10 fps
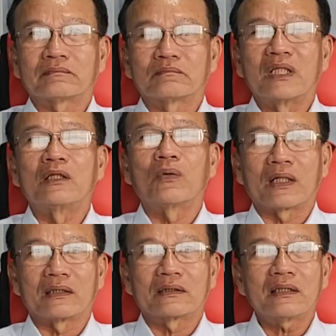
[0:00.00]
bình
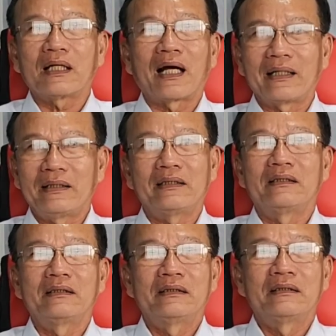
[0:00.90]
luận rất là hay
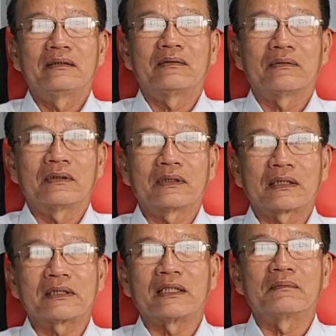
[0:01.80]
ờ,
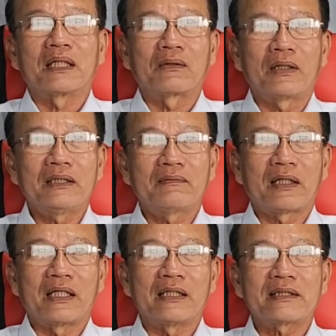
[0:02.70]
thực sự mà nói như vậy để